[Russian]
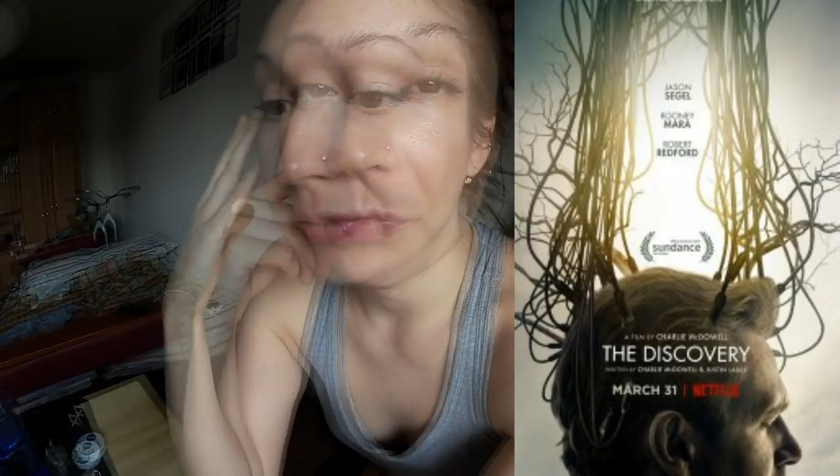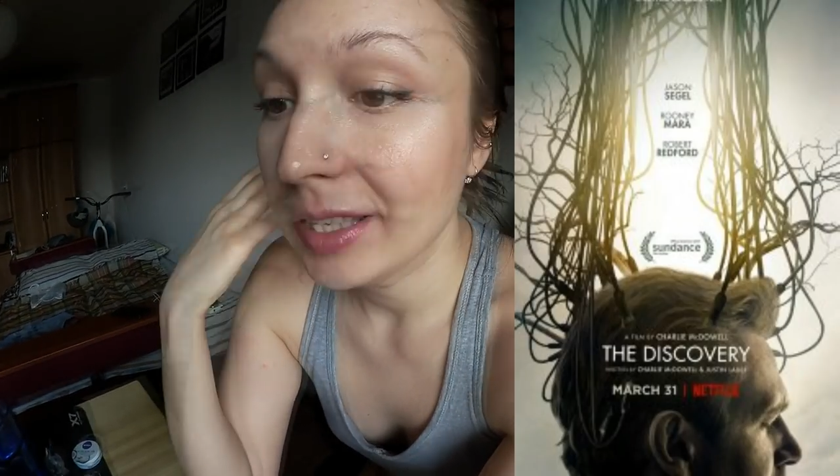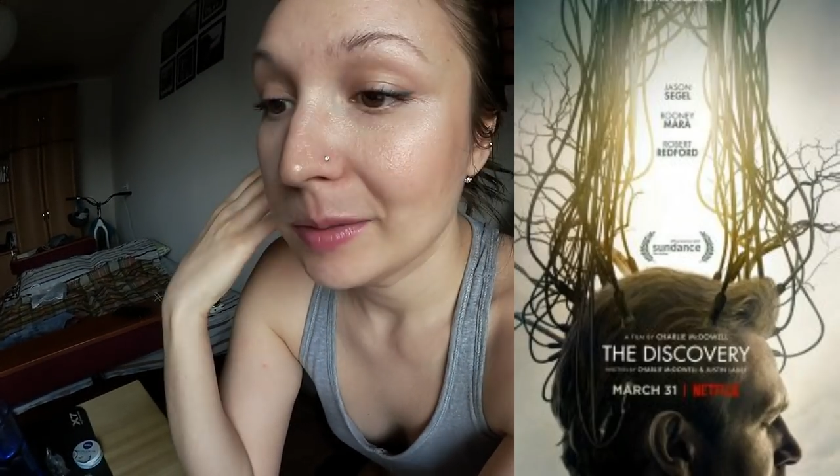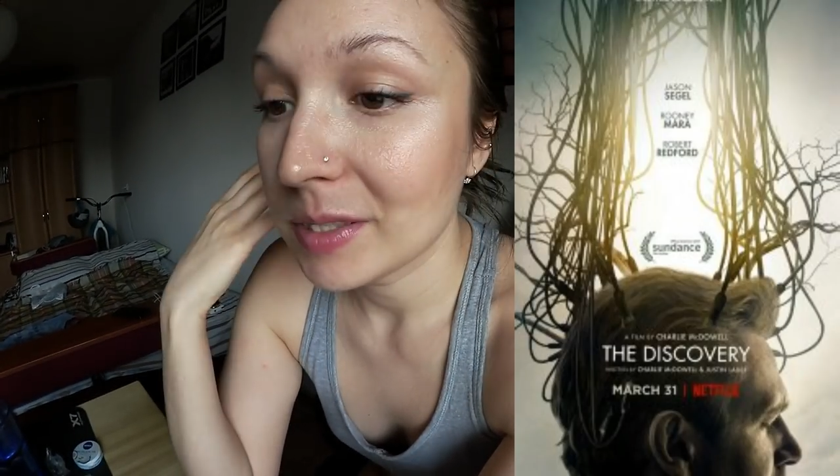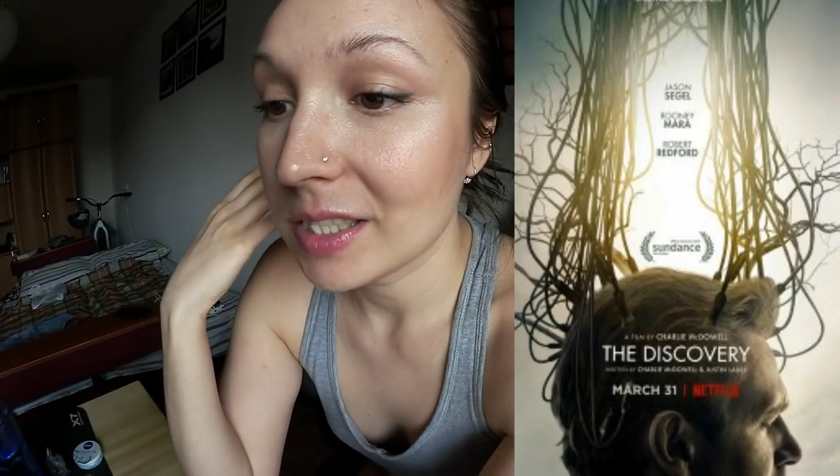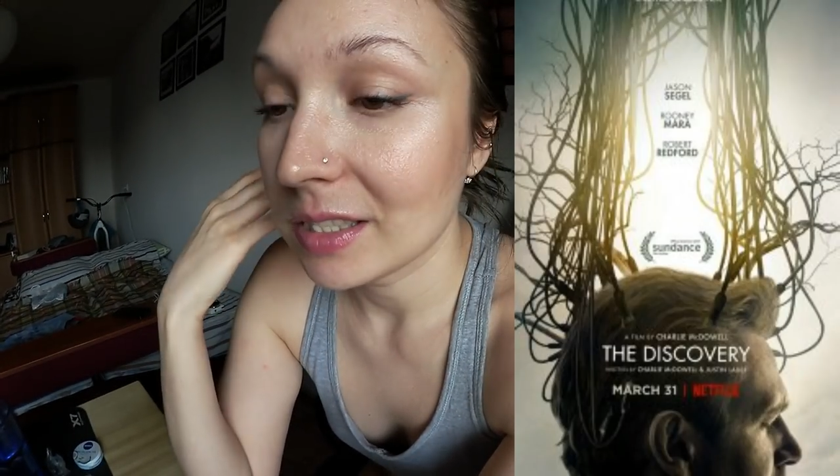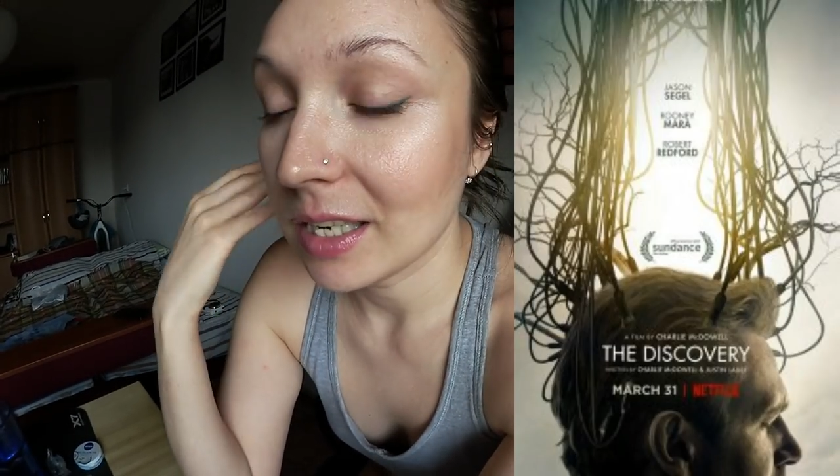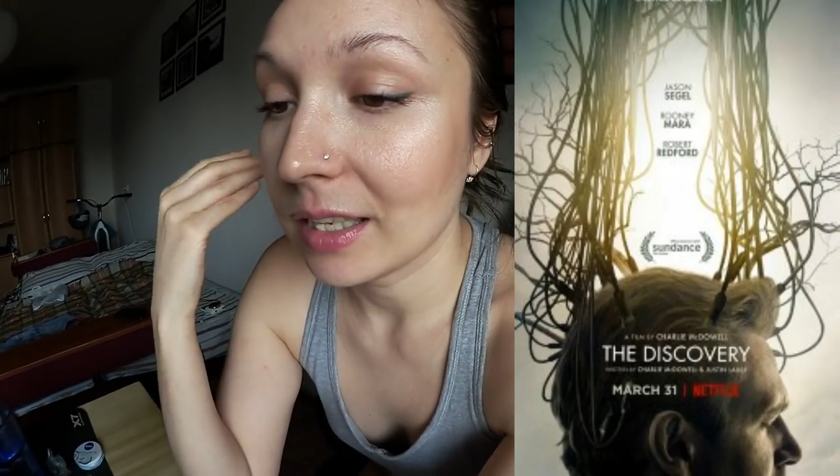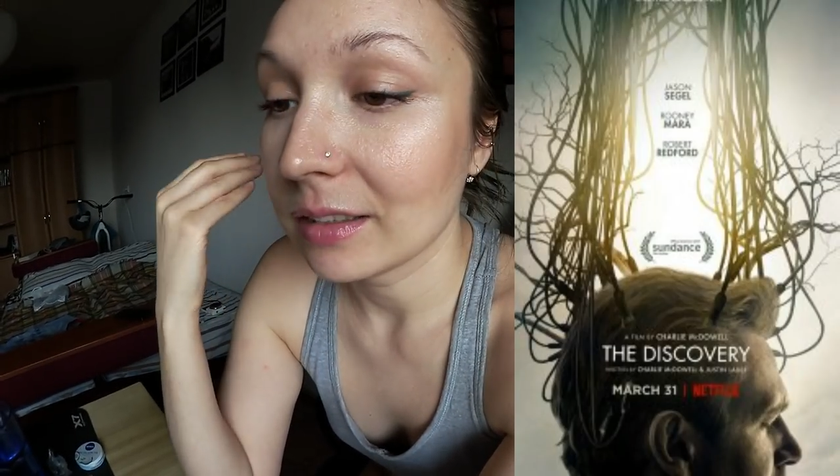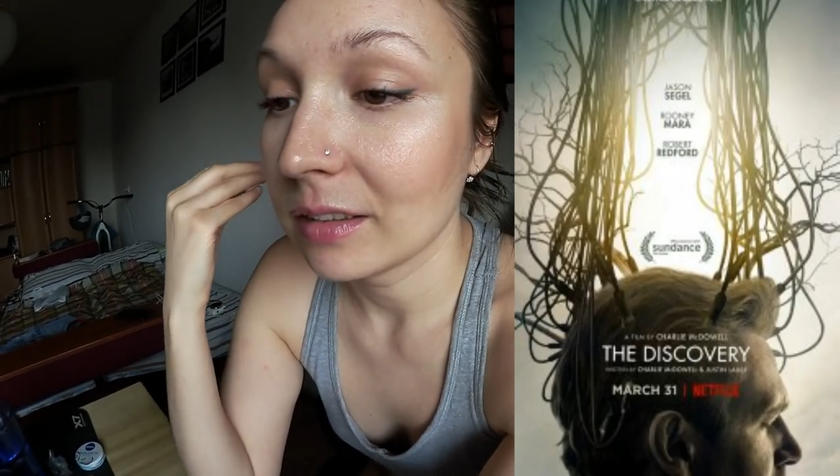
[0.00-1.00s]
Фильм
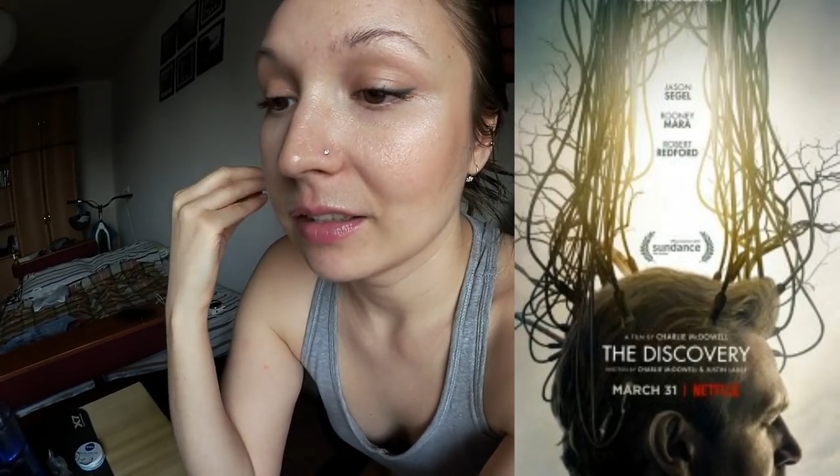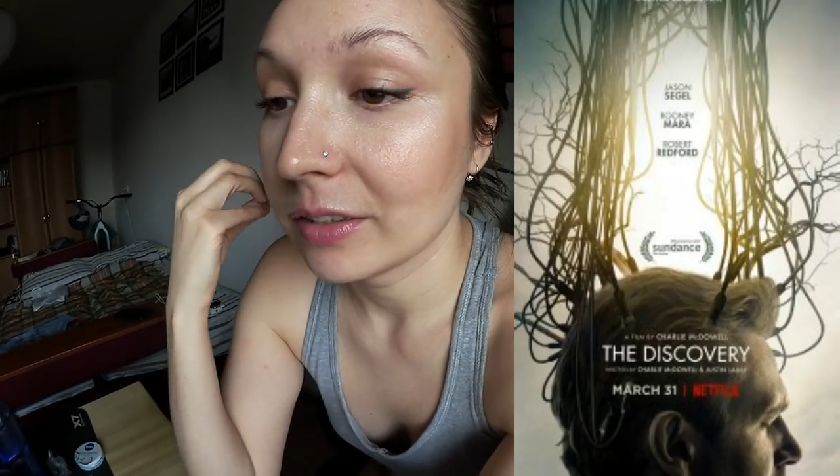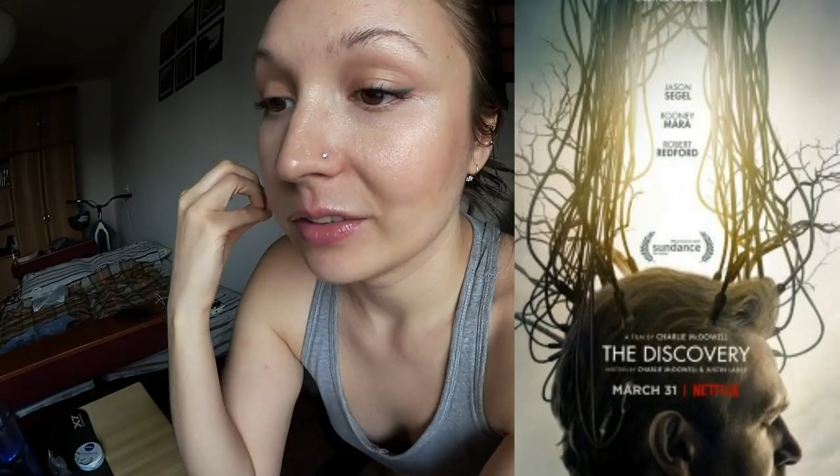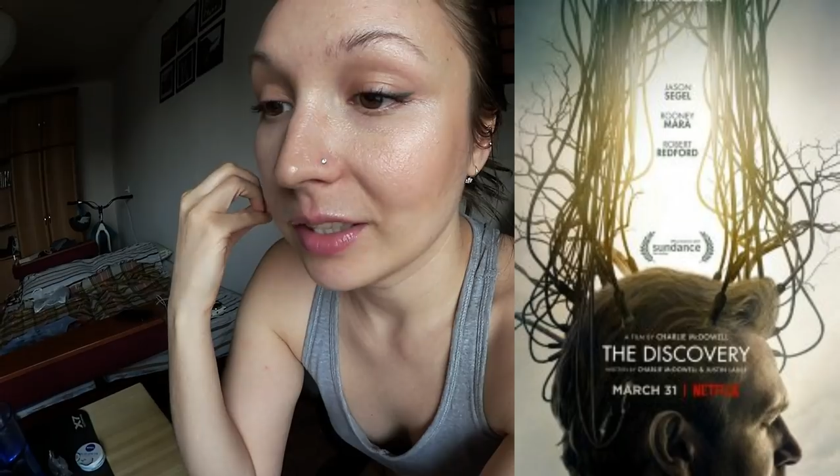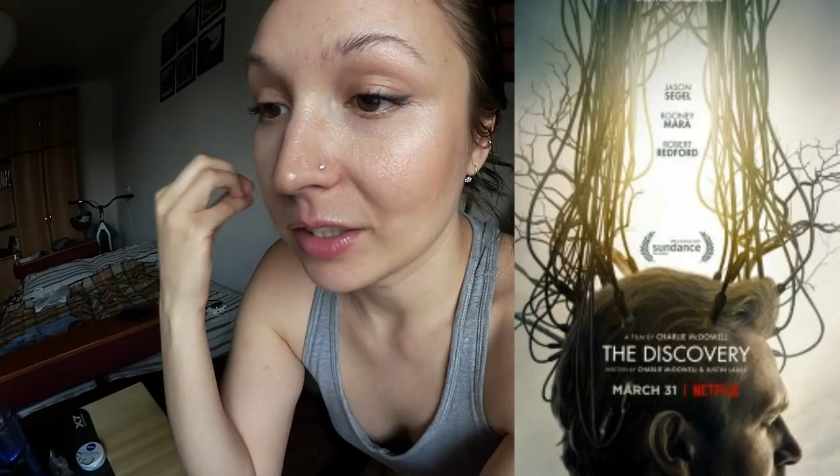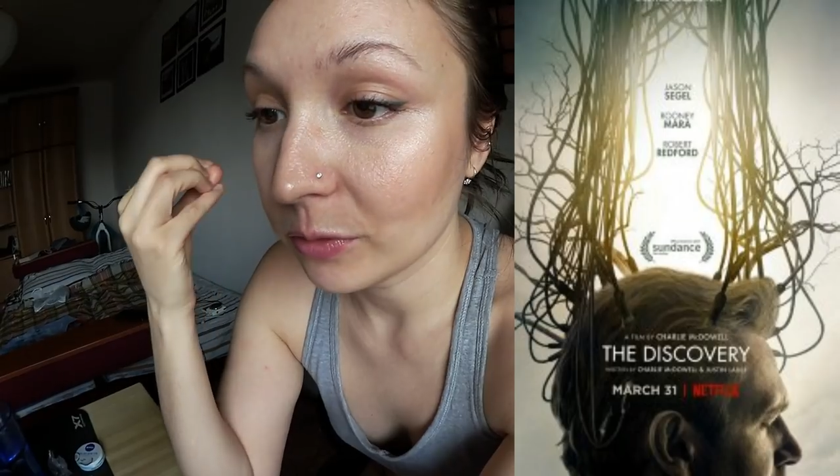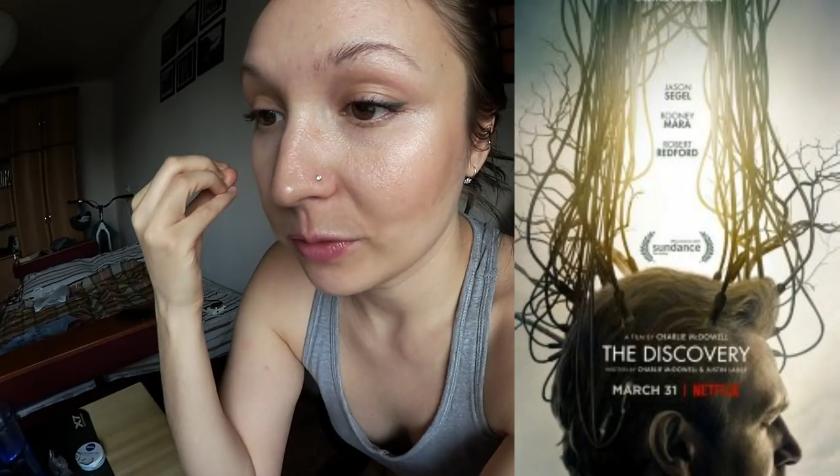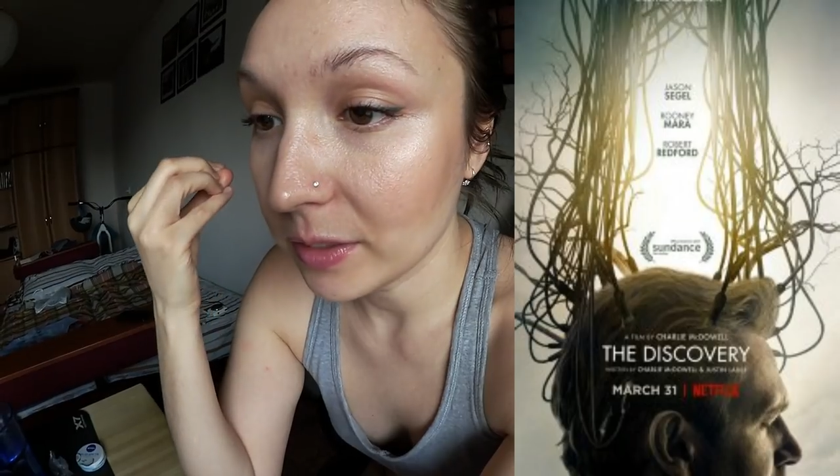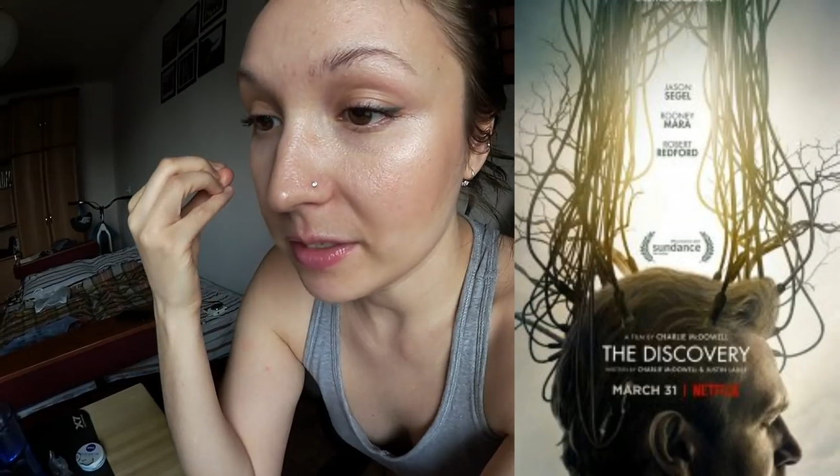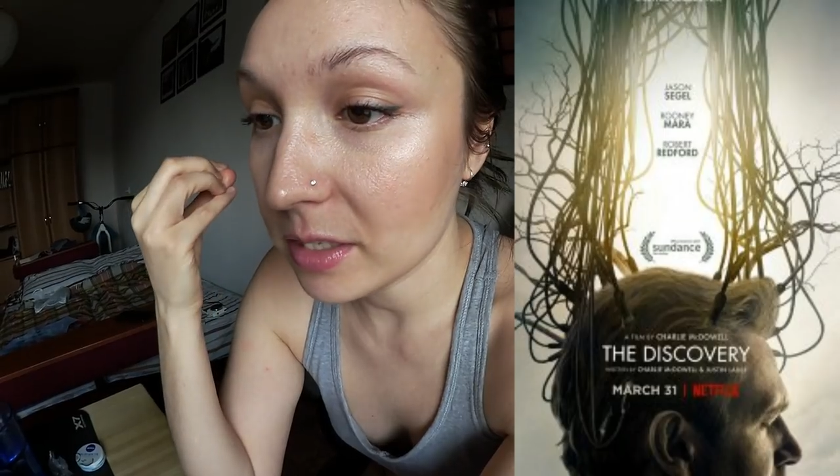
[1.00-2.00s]
снят
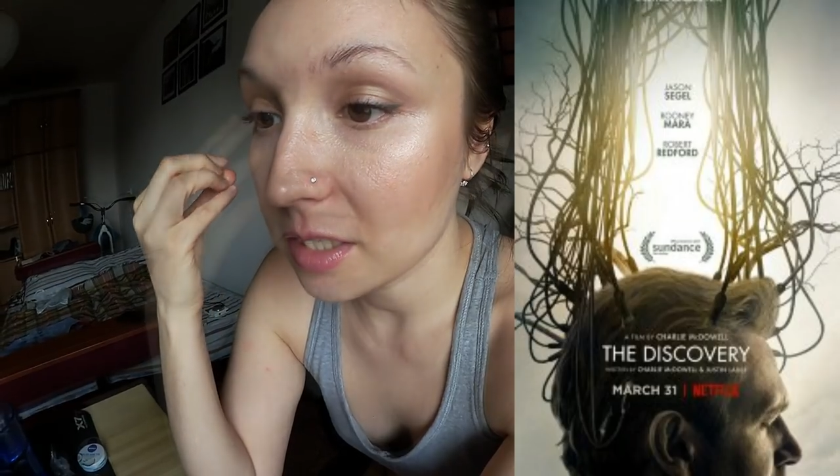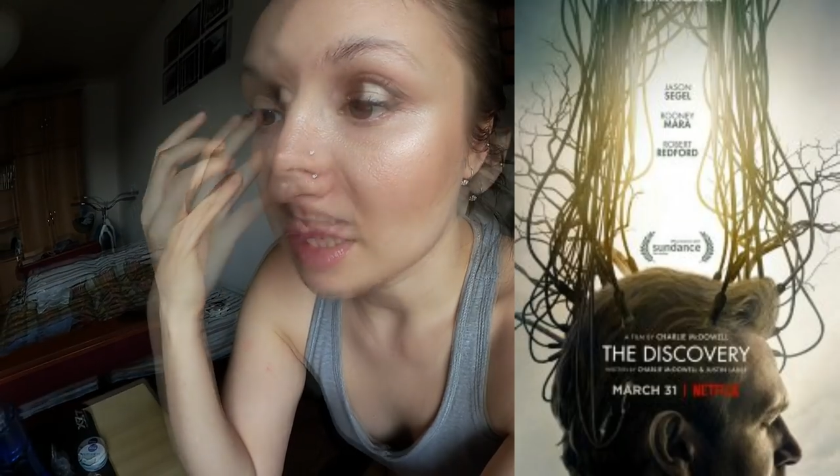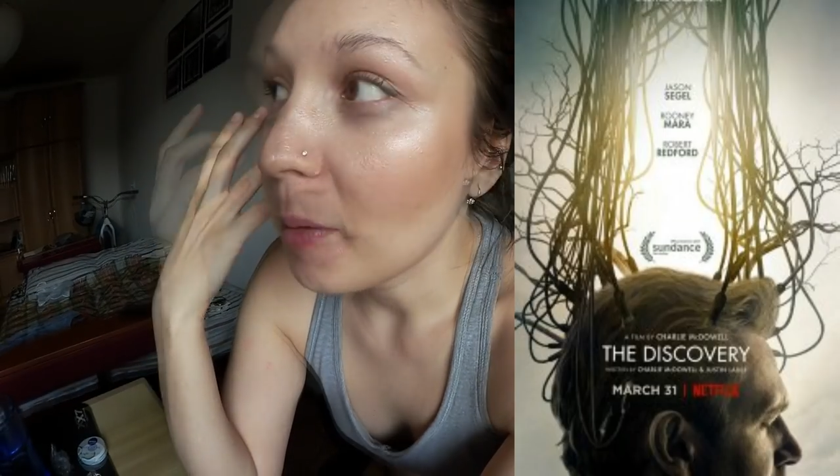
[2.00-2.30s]
Netflix комплекс,